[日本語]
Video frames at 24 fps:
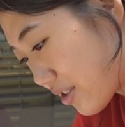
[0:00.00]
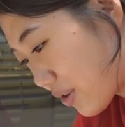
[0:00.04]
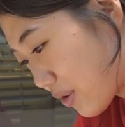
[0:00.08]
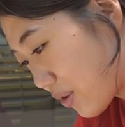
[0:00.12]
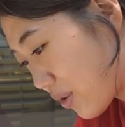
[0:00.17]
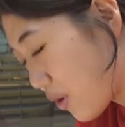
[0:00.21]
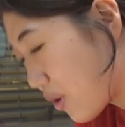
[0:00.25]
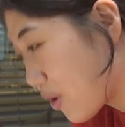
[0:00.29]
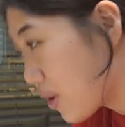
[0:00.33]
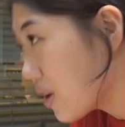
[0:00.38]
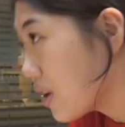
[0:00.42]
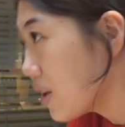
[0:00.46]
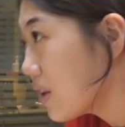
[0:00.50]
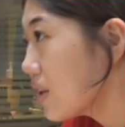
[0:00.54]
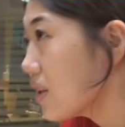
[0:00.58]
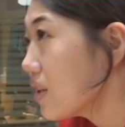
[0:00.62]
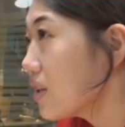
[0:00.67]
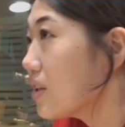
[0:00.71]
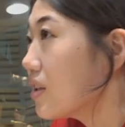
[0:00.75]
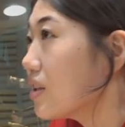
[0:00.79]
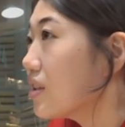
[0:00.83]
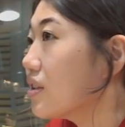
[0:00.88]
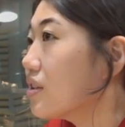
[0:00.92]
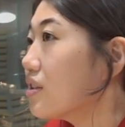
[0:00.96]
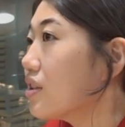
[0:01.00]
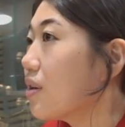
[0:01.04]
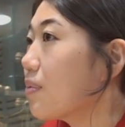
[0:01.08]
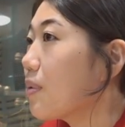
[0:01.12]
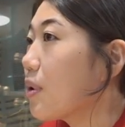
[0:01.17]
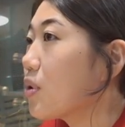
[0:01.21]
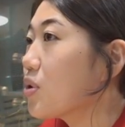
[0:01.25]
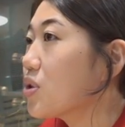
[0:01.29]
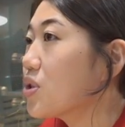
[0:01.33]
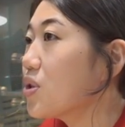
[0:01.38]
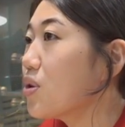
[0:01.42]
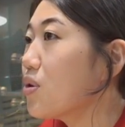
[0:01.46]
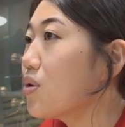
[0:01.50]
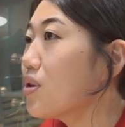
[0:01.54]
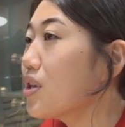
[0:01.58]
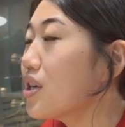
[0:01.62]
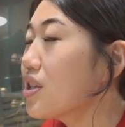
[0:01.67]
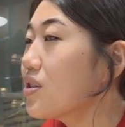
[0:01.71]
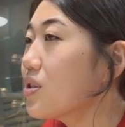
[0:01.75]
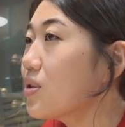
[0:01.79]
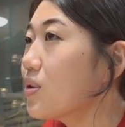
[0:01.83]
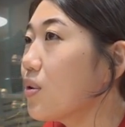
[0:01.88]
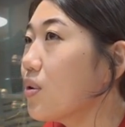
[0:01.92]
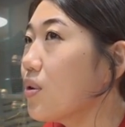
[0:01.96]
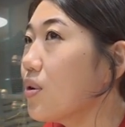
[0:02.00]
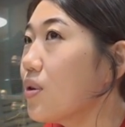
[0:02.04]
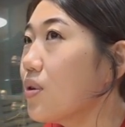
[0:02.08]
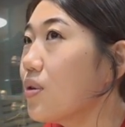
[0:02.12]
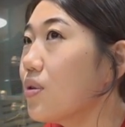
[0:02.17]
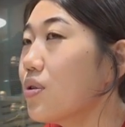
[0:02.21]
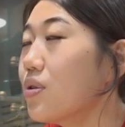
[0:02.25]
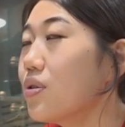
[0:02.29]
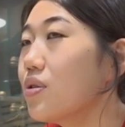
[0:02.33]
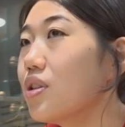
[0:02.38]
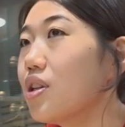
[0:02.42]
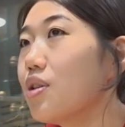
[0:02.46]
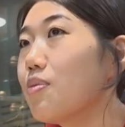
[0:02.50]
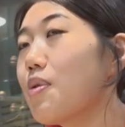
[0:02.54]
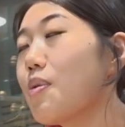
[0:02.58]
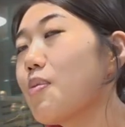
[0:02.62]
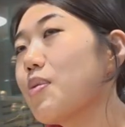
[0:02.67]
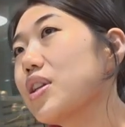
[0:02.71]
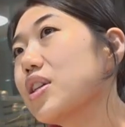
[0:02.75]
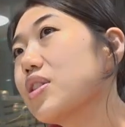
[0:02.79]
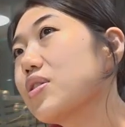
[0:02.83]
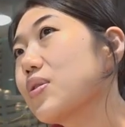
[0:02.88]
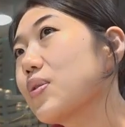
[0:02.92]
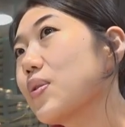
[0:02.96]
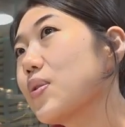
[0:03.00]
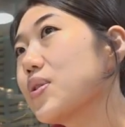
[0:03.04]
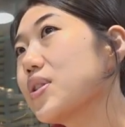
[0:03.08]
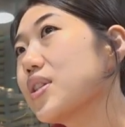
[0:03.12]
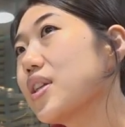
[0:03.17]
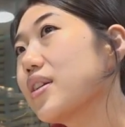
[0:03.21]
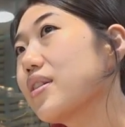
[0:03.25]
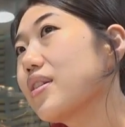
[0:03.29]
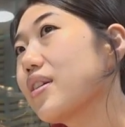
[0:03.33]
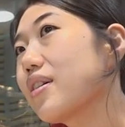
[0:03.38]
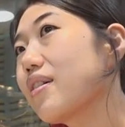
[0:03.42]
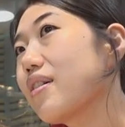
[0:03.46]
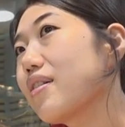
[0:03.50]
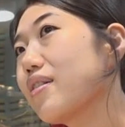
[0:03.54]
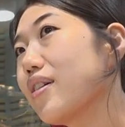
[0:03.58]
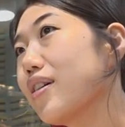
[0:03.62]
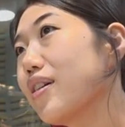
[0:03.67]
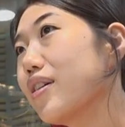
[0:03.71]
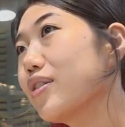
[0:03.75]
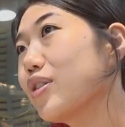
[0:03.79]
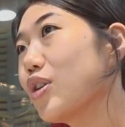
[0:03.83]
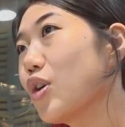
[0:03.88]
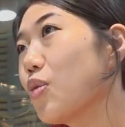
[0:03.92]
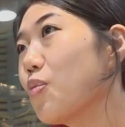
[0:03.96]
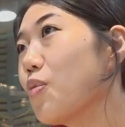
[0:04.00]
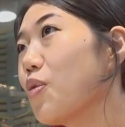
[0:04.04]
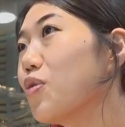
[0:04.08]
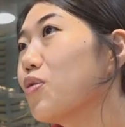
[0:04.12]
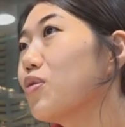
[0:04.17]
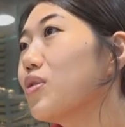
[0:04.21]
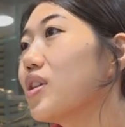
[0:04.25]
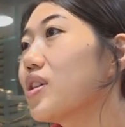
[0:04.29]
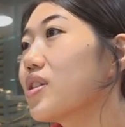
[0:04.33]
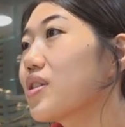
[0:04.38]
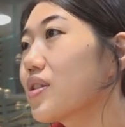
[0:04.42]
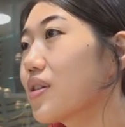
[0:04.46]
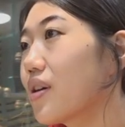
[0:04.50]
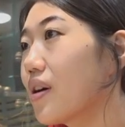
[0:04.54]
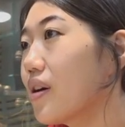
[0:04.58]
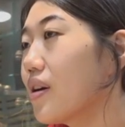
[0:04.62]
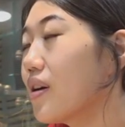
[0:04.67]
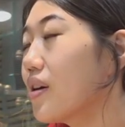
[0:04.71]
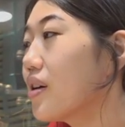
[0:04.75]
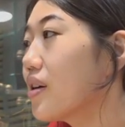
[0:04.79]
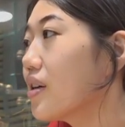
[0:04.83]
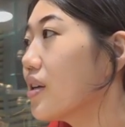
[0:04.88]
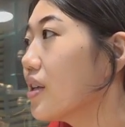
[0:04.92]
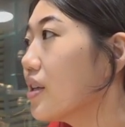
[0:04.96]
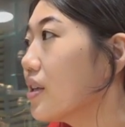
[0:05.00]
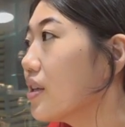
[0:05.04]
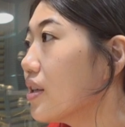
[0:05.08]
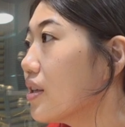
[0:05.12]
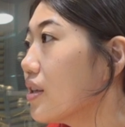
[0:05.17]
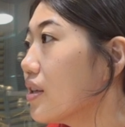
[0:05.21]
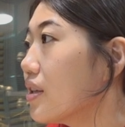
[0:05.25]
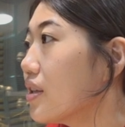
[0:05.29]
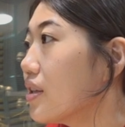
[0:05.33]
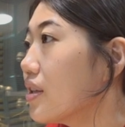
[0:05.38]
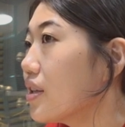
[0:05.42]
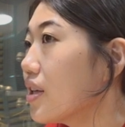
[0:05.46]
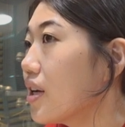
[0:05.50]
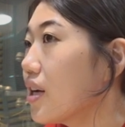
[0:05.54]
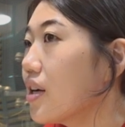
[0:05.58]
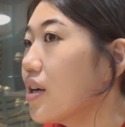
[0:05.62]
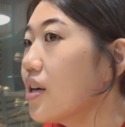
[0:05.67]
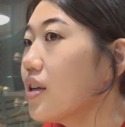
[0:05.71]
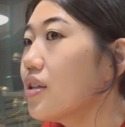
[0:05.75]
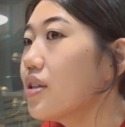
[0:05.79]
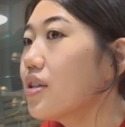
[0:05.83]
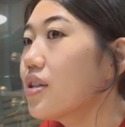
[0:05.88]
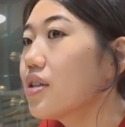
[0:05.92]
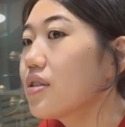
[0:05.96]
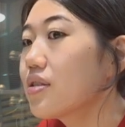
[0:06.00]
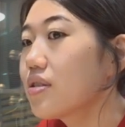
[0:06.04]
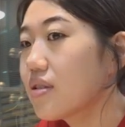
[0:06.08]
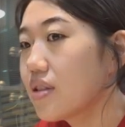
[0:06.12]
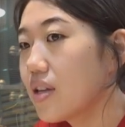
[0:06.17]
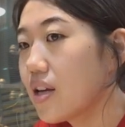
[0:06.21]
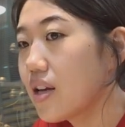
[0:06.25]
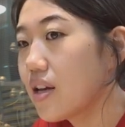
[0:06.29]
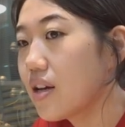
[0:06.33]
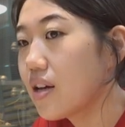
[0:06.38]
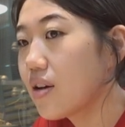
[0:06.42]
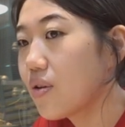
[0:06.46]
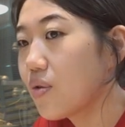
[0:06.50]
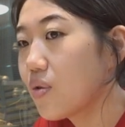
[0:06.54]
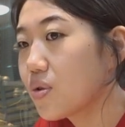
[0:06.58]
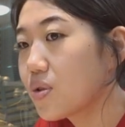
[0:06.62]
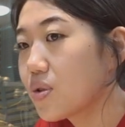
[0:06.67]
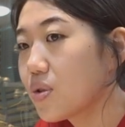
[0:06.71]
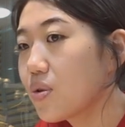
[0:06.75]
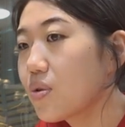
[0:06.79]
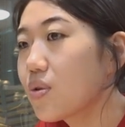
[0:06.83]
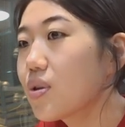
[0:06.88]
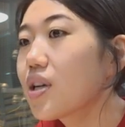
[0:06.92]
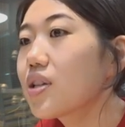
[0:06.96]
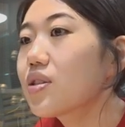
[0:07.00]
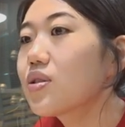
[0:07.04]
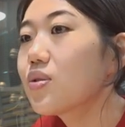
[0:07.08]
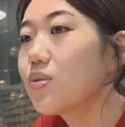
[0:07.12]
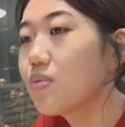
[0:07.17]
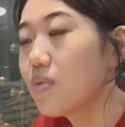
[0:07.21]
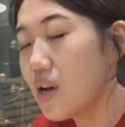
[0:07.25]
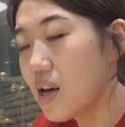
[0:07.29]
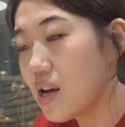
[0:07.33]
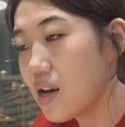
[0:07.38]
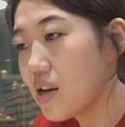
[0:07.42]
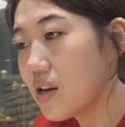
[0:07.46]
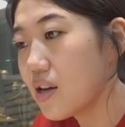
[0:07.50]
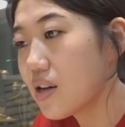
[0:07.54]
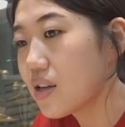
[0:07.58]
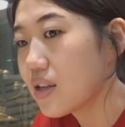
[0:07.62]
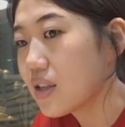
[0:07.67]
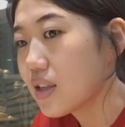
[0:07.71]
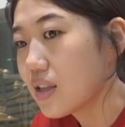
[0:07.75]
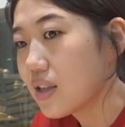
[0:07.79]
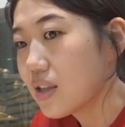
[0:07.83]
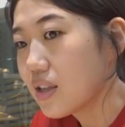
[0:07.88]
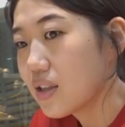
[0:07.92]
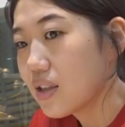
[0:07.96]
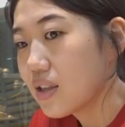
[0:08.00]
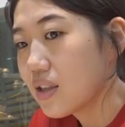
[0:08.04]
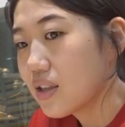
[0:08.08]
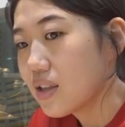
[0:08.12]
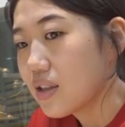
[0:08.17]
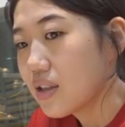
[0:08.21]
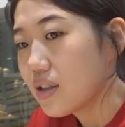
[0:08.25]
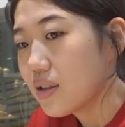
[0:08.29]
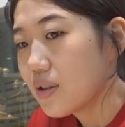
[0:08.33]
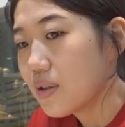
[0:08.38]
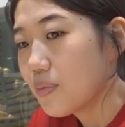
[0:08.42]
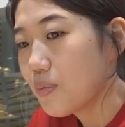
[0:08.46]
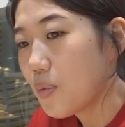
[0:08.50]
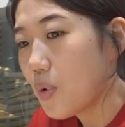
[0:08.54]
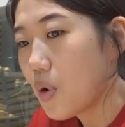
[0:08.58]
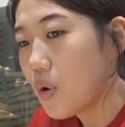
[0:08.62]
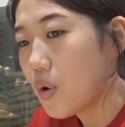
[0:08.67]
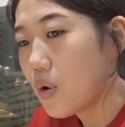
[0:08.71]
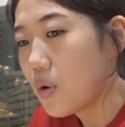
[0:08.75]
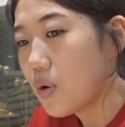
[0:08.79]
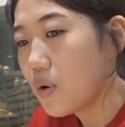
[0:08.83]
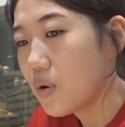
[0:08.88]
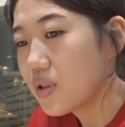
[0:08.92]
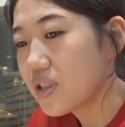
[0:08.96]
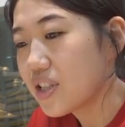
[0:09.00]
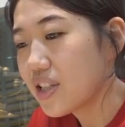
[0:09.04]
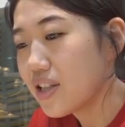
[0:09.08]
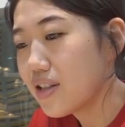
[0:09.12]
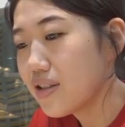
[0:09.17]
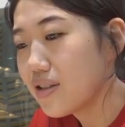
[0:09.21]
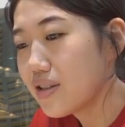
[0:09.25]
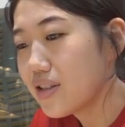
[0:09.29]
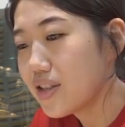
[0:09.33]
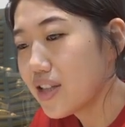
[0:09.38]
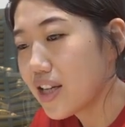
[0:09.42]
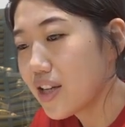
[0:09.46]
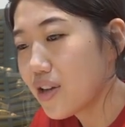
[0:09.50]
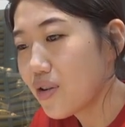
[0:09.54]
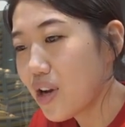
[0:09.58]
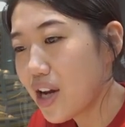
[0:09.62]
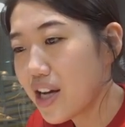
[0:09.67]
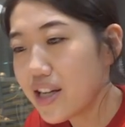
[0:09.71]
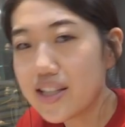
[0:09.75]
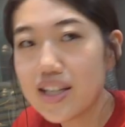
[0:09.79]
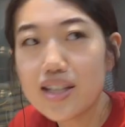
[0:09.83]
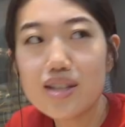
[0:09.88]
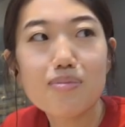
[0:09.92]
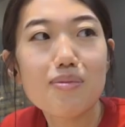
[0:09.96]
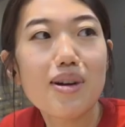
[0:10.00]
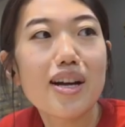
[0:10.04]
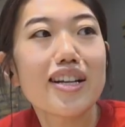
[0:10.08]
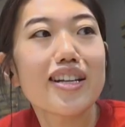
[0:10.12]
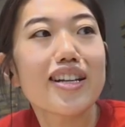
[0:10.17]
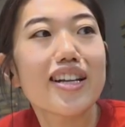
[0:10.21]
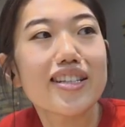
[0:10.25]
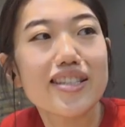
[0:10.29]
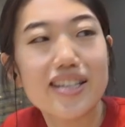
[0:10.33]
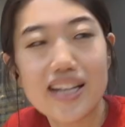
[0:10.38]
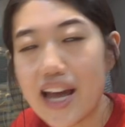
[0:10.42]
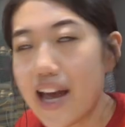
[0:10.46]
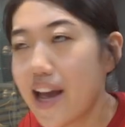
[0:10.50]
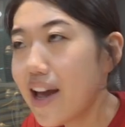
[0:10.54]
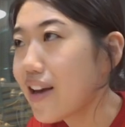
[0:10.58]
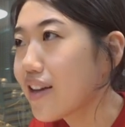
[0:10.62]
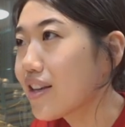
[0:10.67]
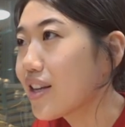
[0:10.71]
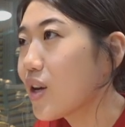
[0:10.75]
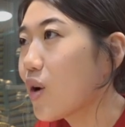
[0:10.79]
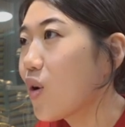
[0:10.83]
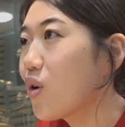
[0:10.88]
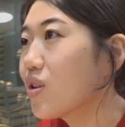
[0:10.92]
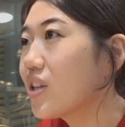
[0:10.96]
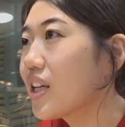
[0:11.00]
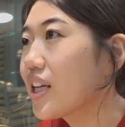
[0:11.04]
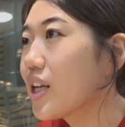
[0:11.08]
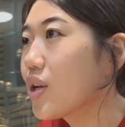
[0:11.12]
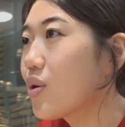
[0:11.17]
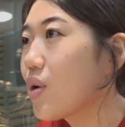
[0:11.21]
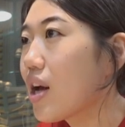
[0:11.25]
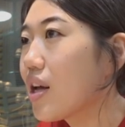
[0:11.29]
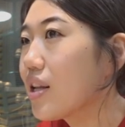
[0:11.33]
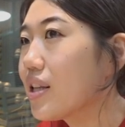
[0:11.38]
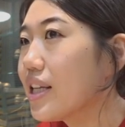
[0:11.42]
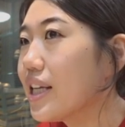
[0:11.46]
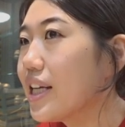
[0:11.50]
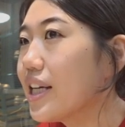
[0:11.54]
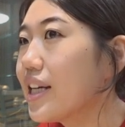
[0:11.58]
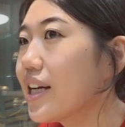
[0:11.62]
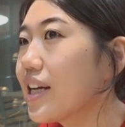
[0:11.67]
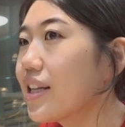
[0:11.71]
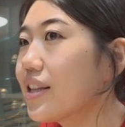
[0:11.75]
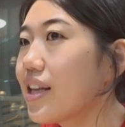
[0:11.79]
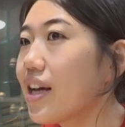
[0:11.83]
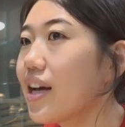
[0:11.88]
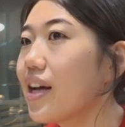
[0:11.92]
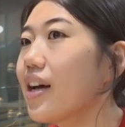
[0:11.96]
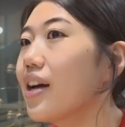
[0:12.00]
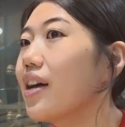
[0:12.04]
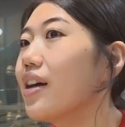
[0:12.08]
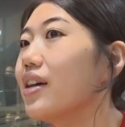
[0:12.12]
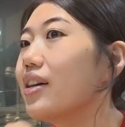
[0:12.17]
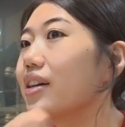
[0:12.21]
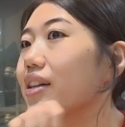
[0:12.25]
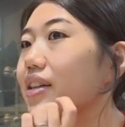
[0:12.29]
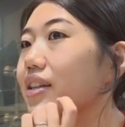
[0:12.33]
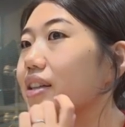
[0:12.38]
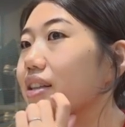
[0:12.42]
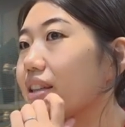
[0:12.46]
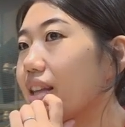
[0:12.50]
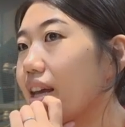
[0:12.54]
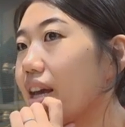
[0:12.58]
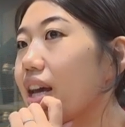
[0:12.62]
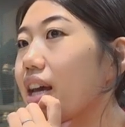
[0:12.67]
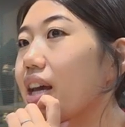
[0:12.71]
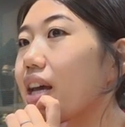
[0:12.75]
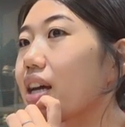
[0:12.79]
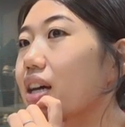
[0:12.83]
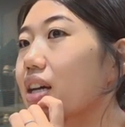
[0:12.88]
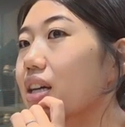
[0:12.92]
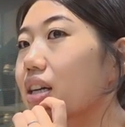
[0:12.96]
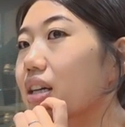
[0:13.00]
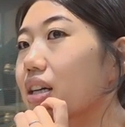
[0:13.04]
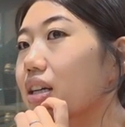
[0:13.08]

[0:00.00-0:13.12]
そのやっぱお正月どういうふうに今まで過ごしてたかなって思うんですがやはりですねお正月はもう親戚の挨拶回りですね基本的には新潟で